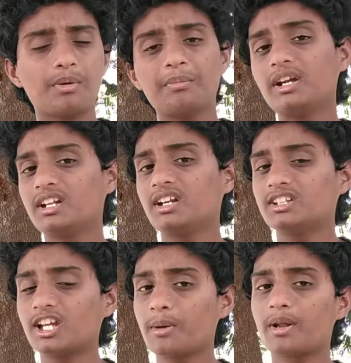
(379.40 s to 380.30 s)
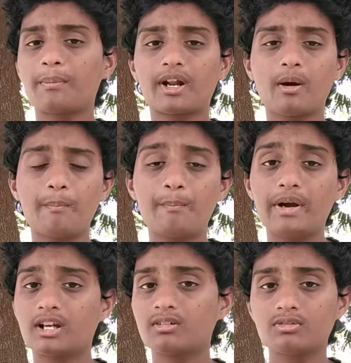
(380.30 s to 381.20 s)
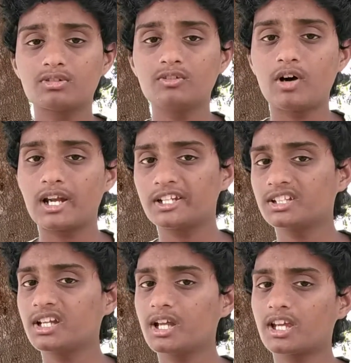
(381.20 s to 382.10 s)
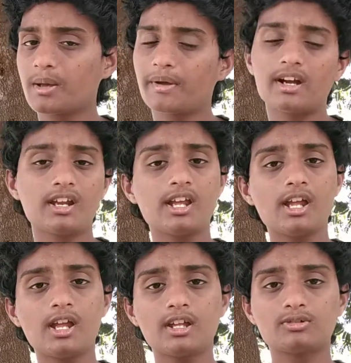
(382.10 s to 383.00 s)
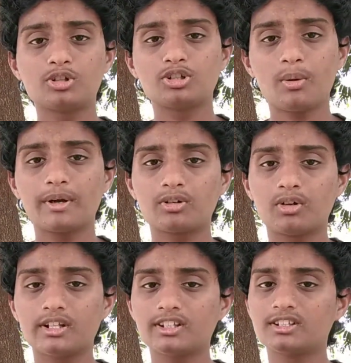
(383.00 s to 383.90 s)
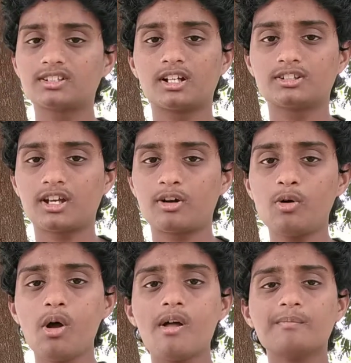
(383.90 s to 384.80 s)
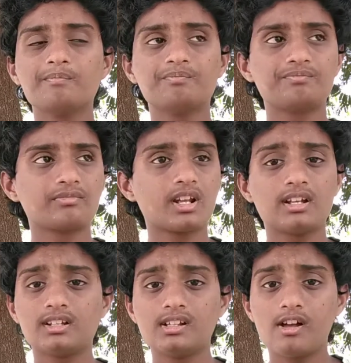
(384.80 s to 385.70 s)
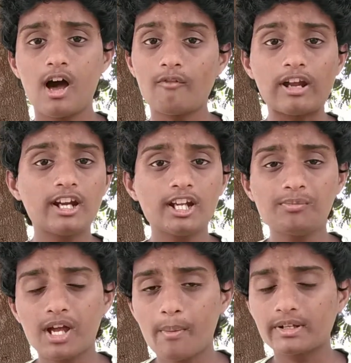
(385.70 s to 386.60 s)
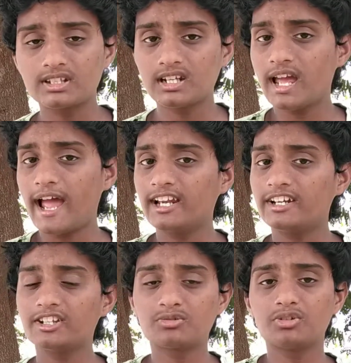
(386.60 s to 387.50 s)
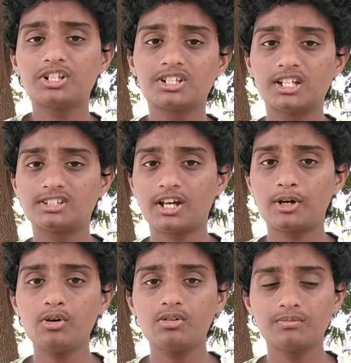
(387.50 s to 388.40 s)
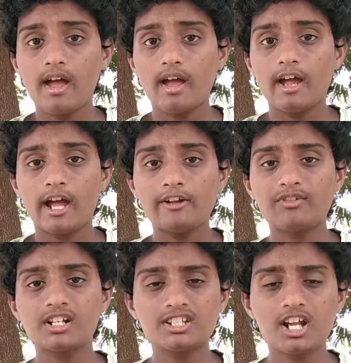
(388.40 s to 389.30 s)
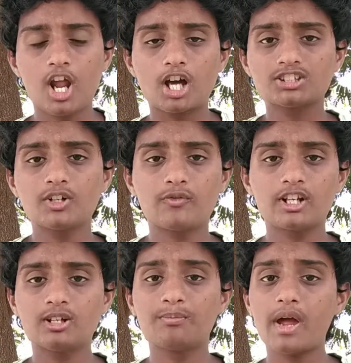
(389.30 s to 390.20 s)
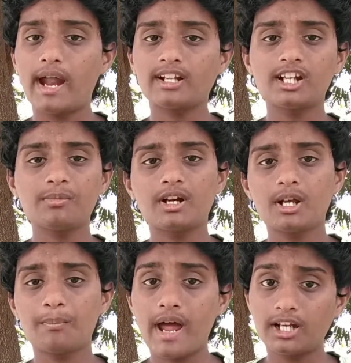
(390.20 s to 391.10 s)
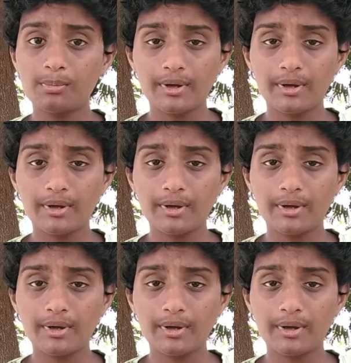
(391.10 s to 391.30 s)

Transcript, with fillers: ఎంఐ uh, టెన్ అయితే కెమెరా పరంగా బెటర్ ఉంటుంది వాళ్ళైతే కెమెరానే దృష్టిలో పెట్టుకొని అయితే తీసుకొచ్చారు ఆ వన్ నాట్ ఎయిట్ మెగాపిక్సెల్నే హైలైట్ చేసుకుంటూ తీసుకొచ్చారు అండ్ ఫ్రెండ్స్ ఇక లాస్ట్ అండ్ ఫైనల్ బ్యాటరీ అనమాట బ్యాటరీ